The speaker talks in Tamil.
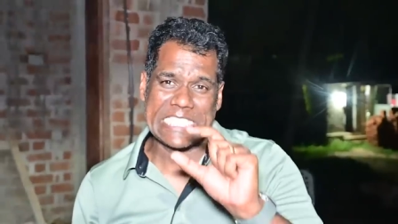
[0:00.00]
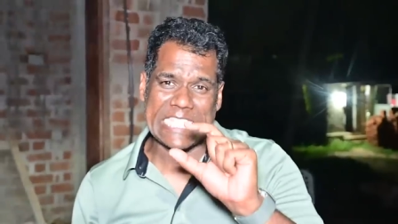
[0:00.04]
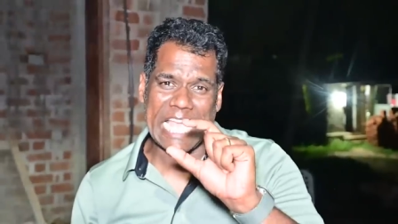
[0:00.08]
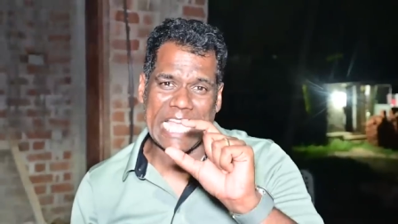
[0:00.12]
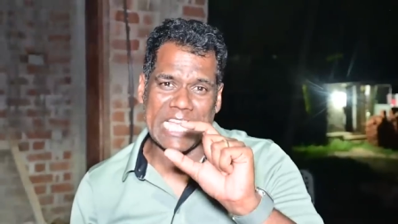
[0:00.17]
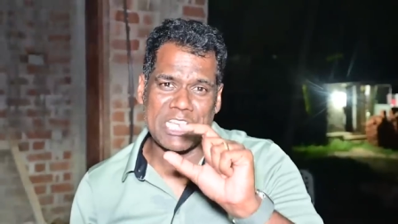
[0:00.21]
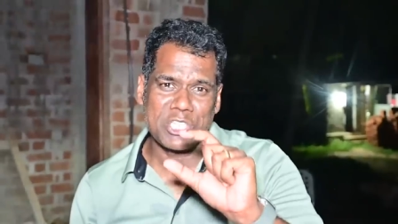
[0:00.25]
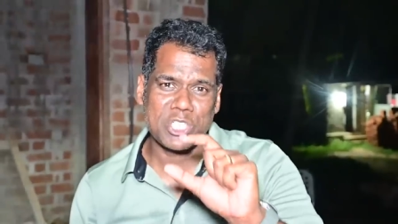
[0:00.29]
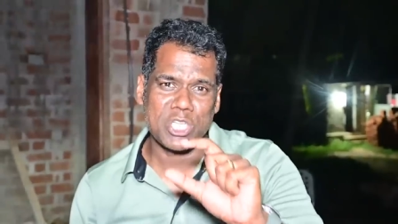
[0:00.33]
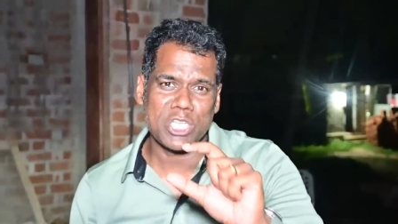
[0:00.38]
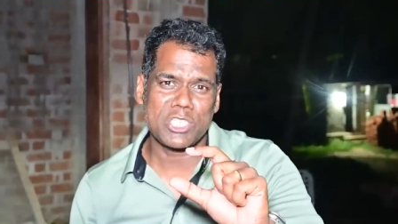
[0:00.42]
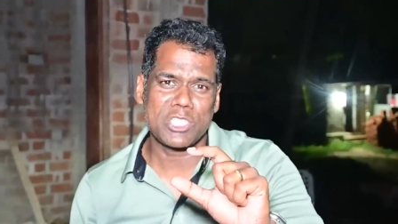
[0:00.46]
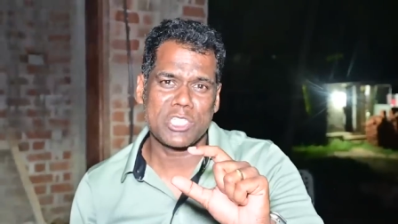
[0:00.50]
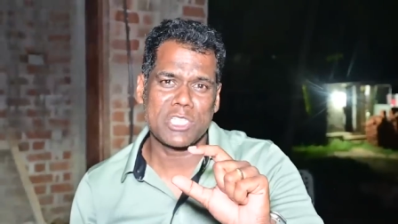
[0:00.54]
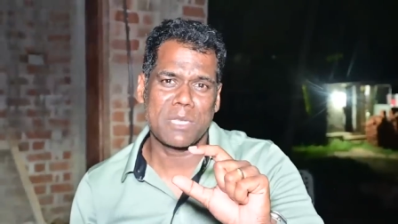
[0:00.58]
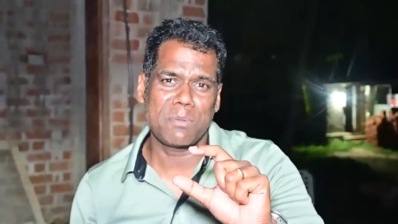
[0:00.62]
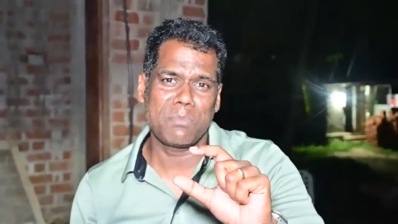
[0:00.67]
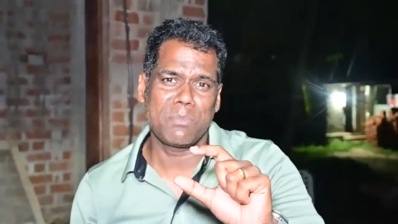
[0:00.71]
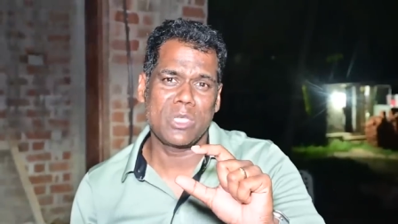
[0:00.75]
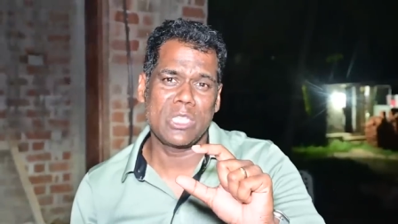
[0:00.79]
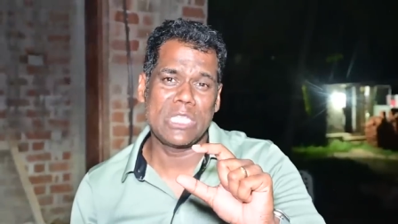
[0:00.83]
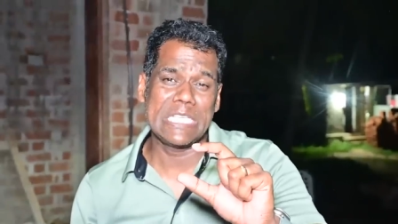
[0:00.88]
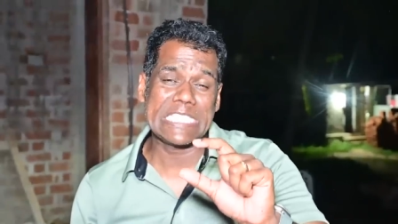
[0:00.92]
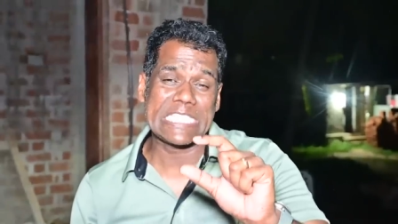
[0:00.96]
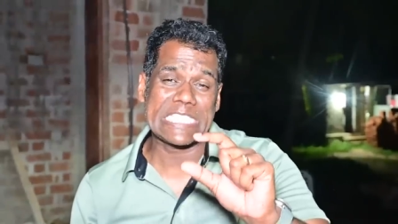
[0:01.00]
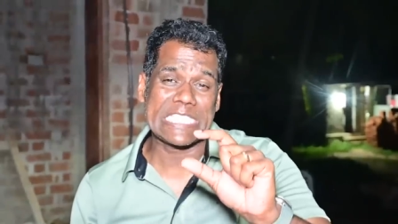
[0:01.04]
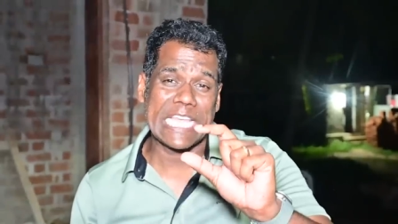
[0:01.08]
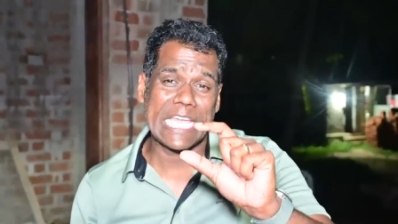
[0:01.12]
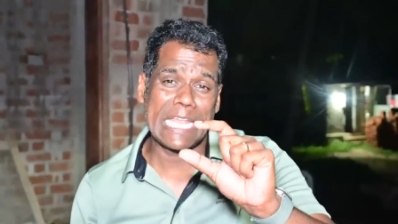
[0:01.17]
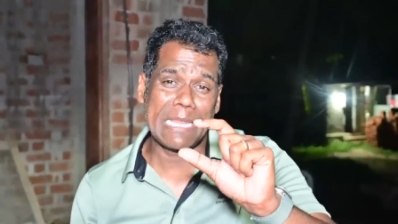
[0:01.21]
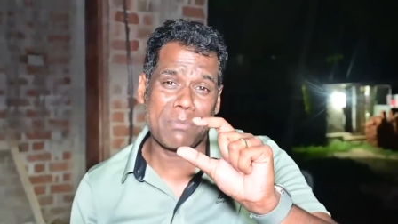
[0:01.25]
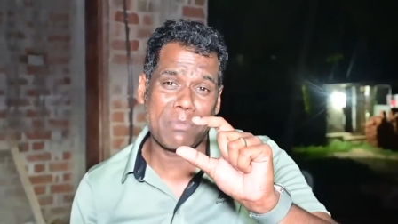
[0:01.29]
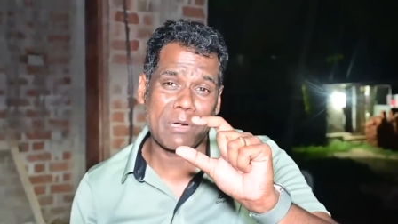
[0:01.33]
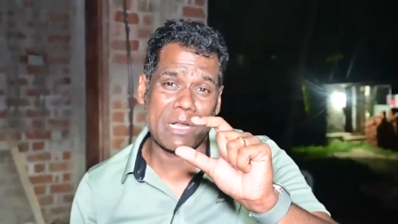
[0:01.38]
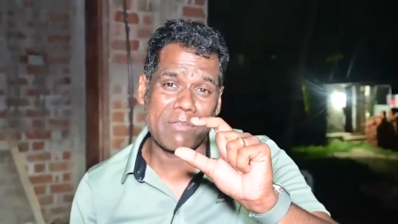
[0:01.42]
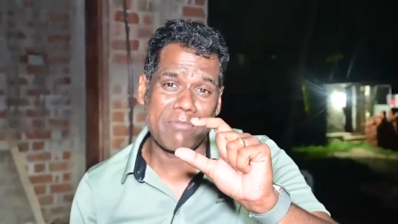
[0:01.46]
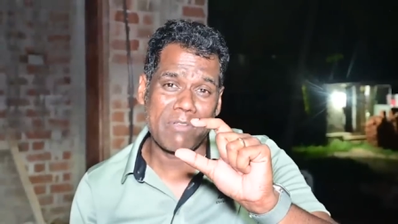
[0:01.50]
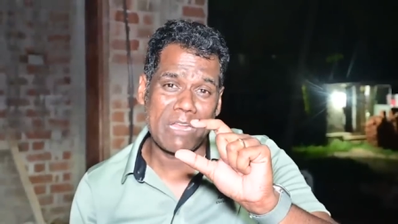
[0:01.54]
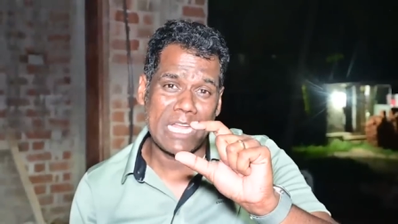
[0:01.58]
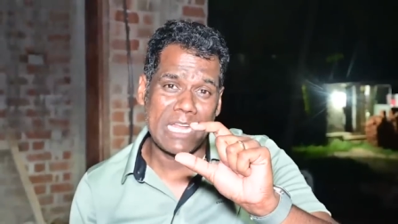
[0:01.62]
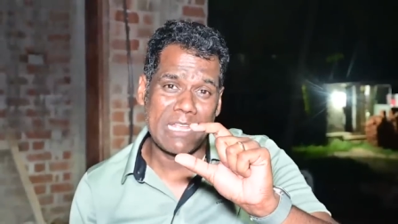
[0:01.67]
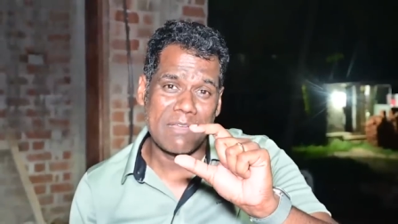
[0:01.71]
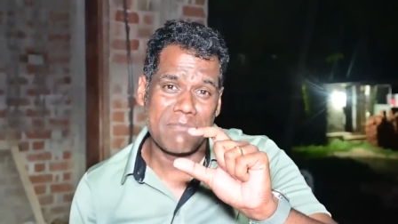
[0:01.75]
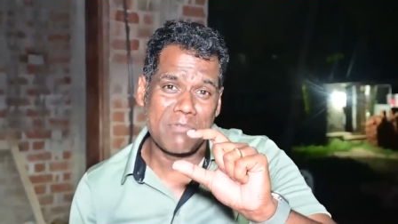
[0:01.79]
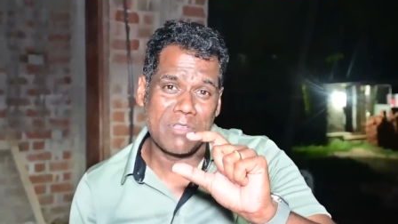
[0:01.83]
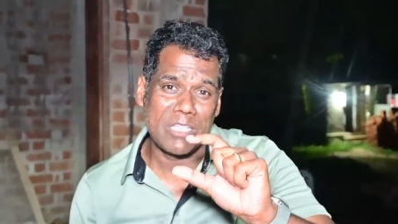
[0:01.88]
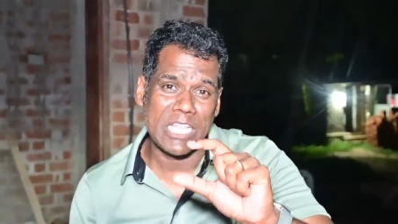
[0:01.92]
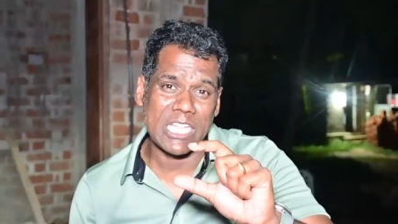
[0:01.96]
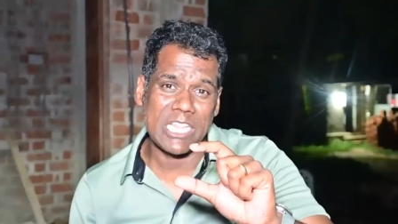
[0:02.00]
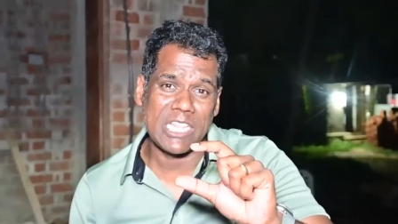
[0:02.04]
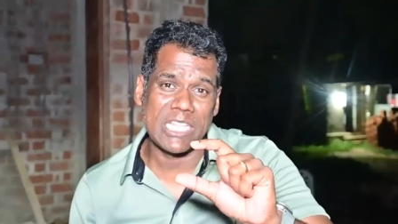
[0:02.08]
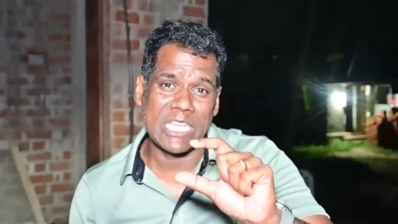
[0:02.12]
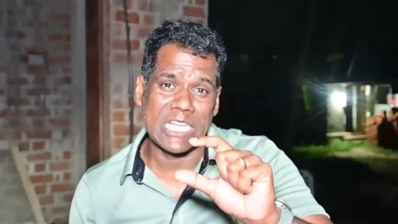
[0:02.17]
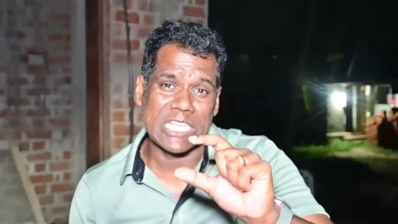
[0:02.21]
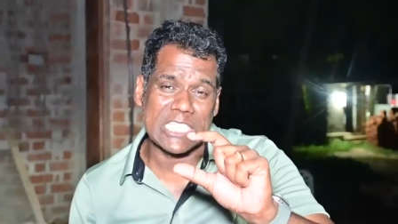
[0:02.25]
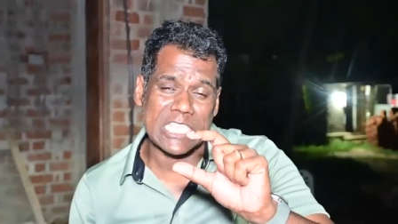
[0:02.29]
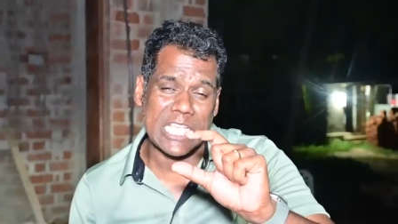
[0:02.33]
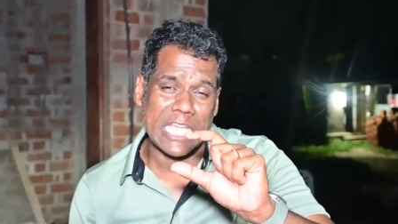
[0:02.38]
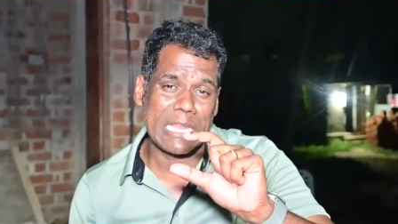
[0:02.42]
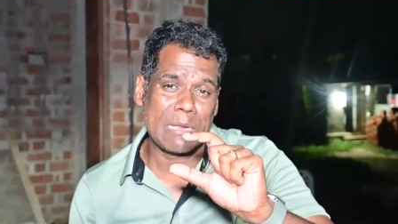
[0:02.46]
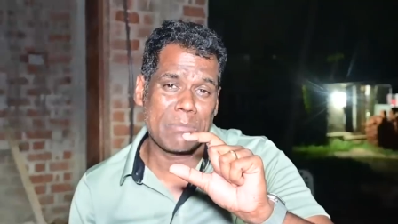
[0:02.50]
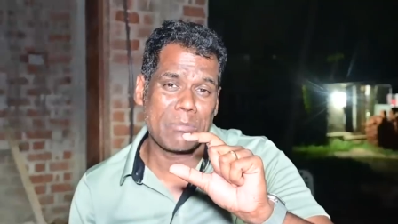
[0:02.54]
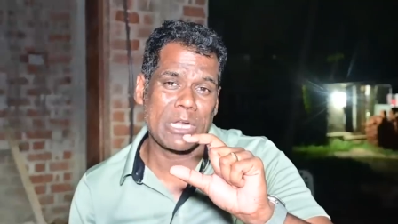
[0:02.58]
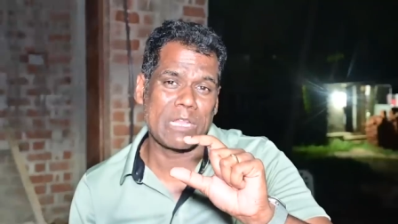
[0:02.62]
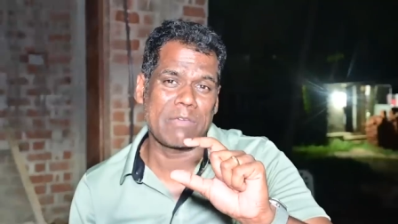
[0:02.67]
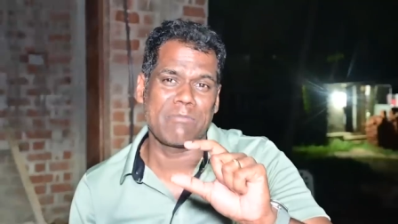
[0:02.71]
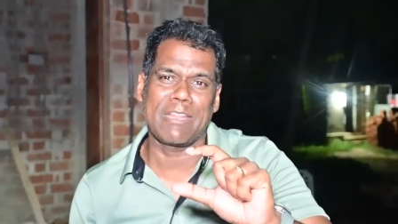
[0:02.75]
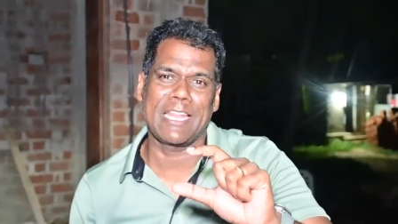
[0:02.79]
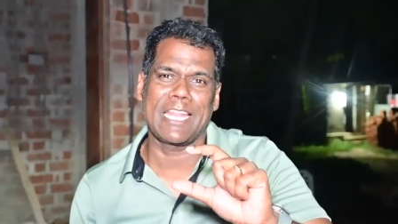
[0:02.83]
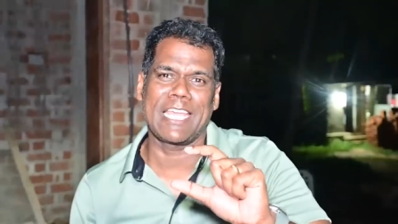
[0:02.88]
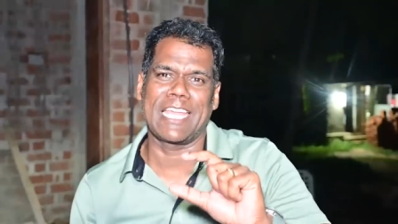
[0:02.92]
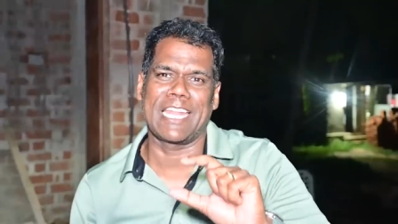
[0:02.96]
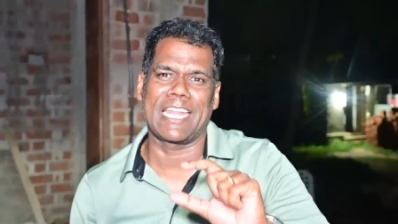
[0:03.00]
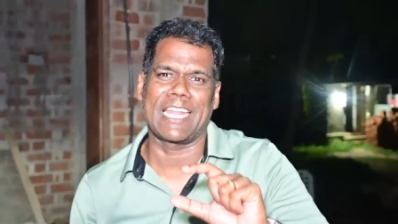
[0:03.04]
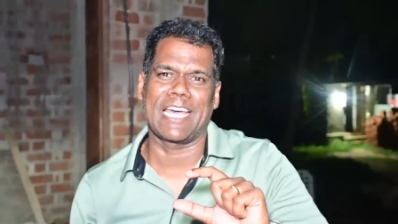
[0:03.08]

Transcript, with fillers: சாங்ஷன்ஸ் என்பது செயல்பட வேண்டிய விதத்தில் செயல்படவில்லை